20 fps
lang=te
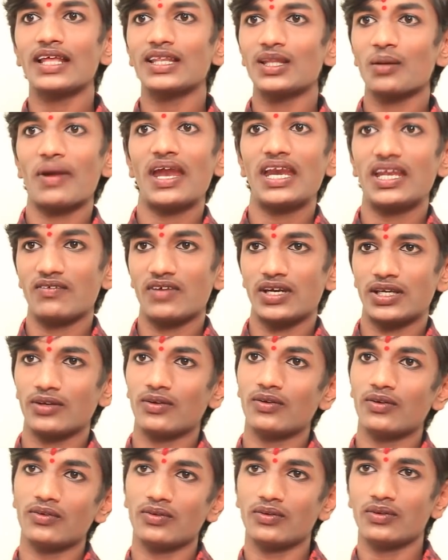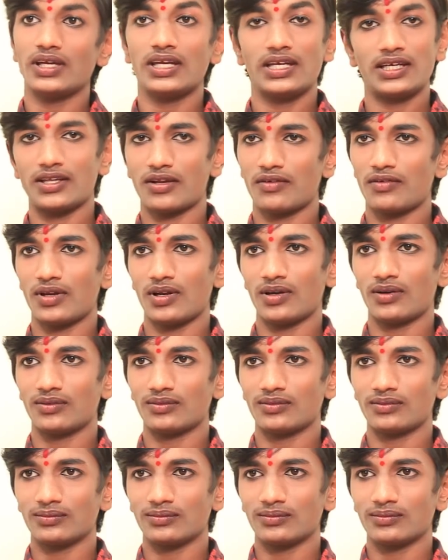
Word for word: అంతా బయటికి పెట్టినాను ఈ ఇంటర్వ్యూలో